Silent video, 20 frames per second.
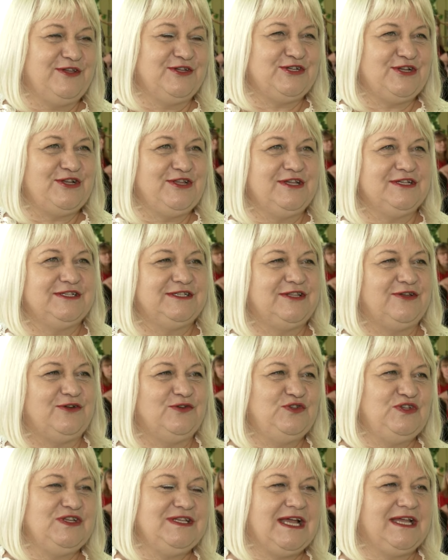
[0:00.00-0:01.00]
Jeżeli jest
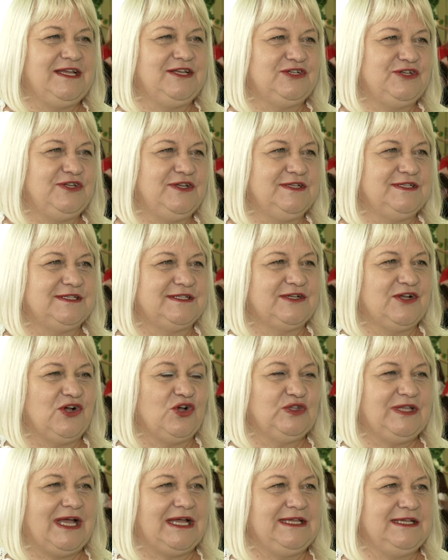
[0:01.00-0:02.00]
rodzina, jeżeli jest
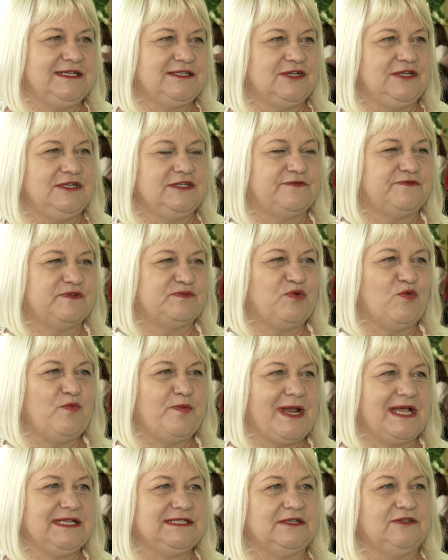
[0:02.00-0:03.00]
zgoda, jeżeli jest
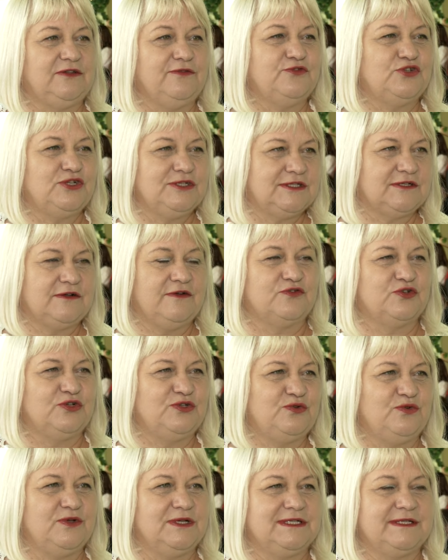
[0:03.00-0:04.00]
współpraca, to wszystko w
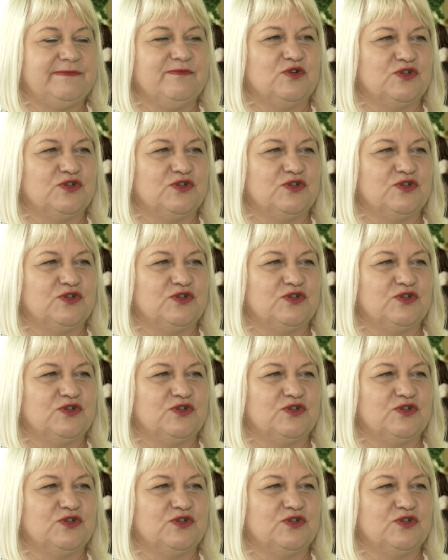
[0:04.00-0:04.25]
życiu jest